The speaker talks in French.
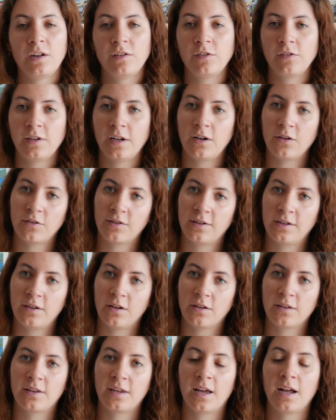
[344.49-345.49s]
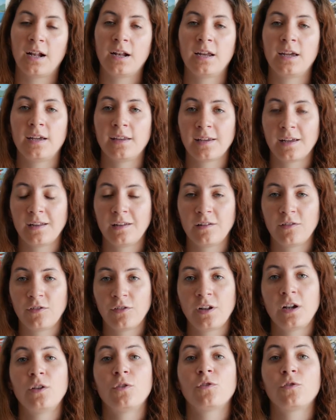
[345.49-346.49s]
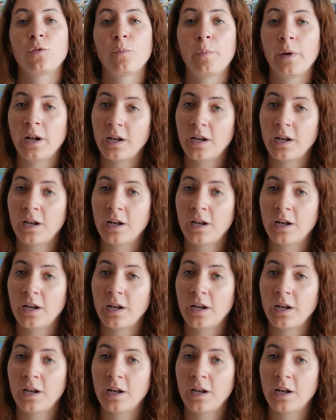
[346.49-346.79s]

les hôtels occidentaux et traditionnels ne sont